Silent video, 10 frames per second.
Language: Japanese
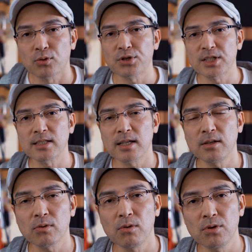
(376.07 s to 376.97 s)
速射性
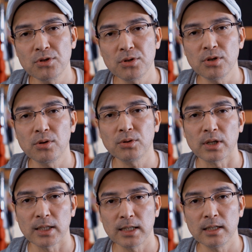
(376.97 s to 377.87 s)
の向上ということ
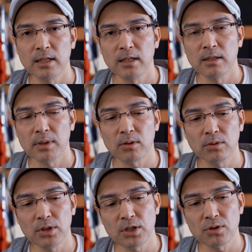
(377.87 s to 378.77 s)
でね、まあ、
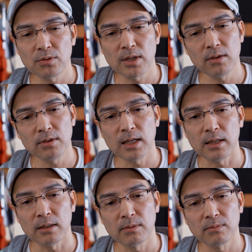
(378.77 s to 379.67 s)
この1週間ぐら
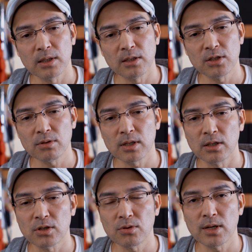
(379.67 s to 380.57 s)
い、まあ、1週間
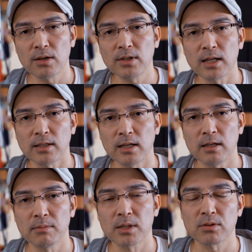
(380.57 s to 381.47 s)
2週間ぐらいね、
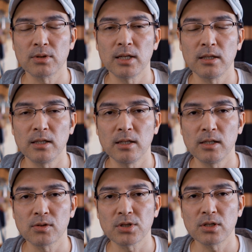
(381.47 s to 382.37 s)
まあ、その辺に
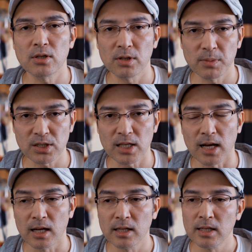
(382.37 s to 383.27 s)
勤しんでおりまし
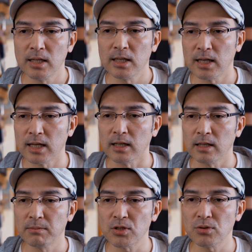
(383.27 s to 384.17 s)
た、はい
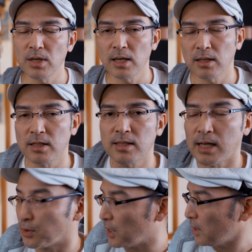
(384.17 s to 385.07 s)
まあ、周辺機
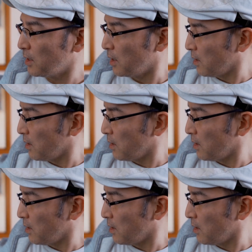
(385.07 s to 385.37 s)
材のね、